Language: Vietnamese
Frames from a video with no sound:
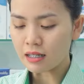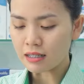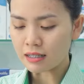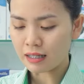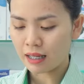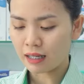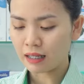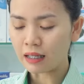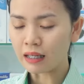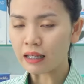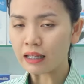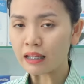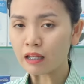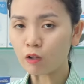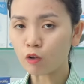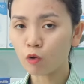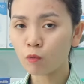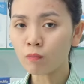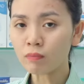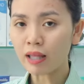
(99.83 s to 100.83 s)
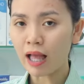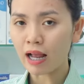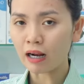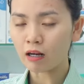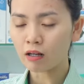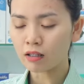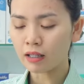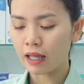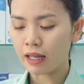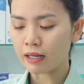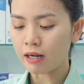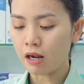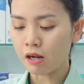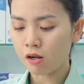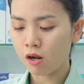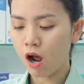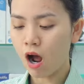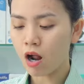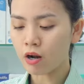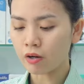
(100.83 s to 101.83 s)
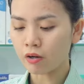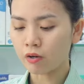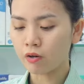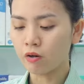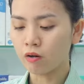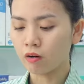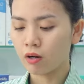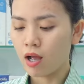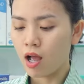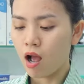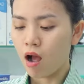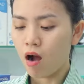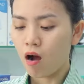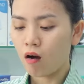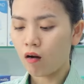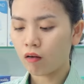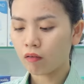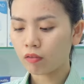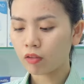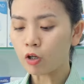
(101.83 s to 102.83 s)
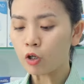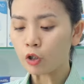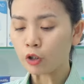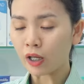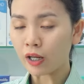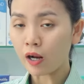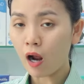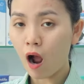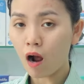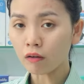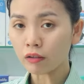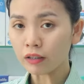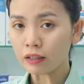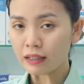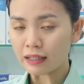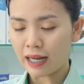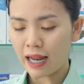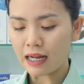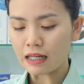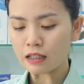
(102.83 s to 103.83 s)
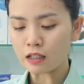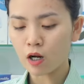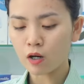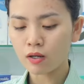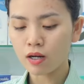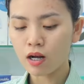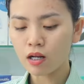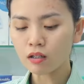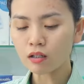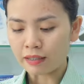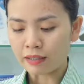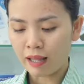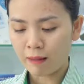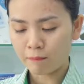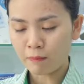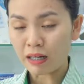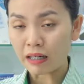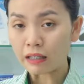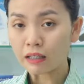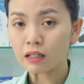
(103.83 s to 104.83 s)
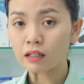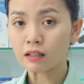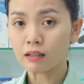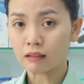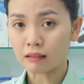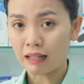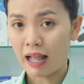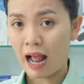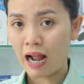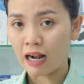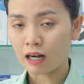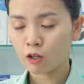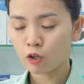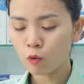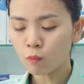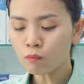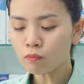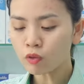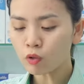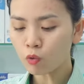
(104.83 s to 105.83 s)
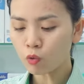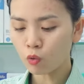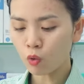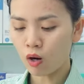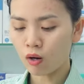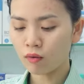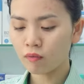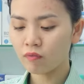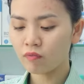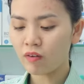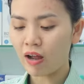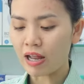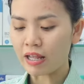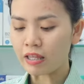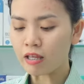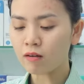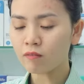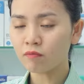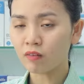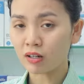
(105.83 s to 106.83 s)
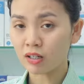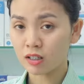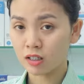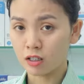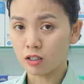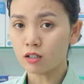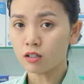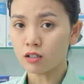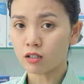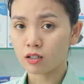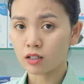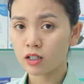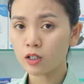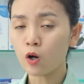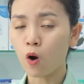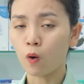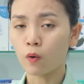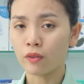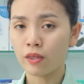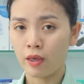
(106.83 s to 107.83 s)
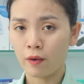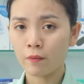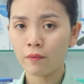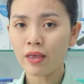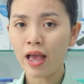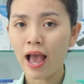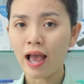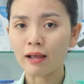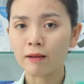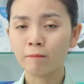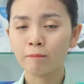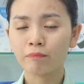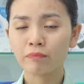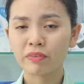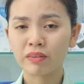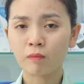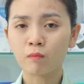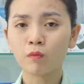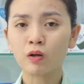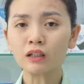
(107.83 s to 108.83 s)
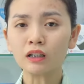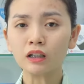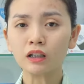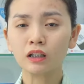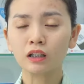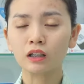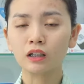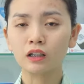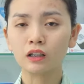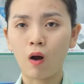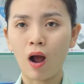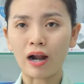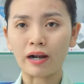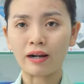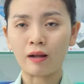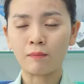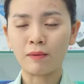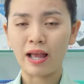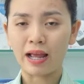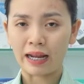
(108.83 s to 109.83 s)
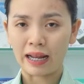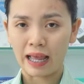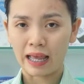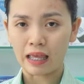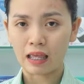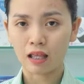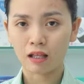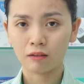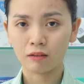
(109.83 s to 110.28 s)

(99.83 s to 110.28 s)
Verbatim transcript: sẽ khiến cho chúng ta có thể định hình được ờ, từ cái ngón chân cái cho đến nẹp bàn chân được thẳng đúng tiêu chuẩn và nhưng vẫn giữ được cái độ dẻo dai trong quá trình hoạt động hàng ngày